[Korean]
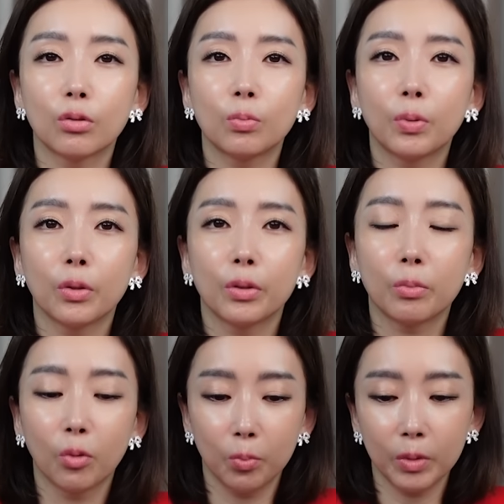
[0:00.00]
투표율이
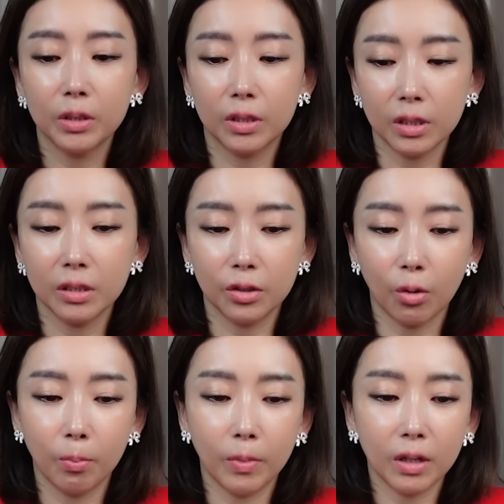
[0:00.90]
못 미칠
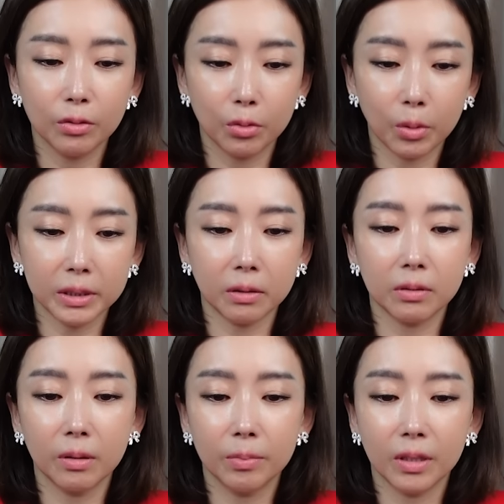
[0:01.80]
전망으로
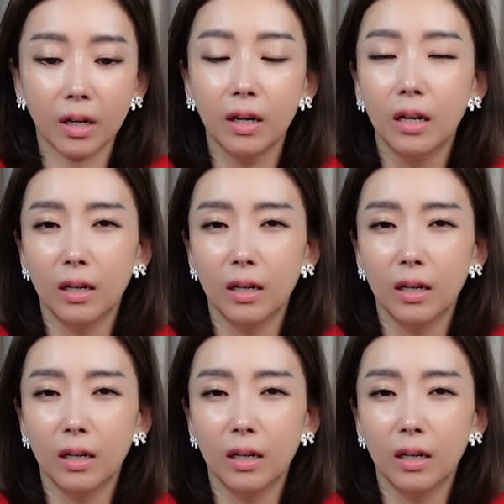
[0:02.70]
해석됩니다.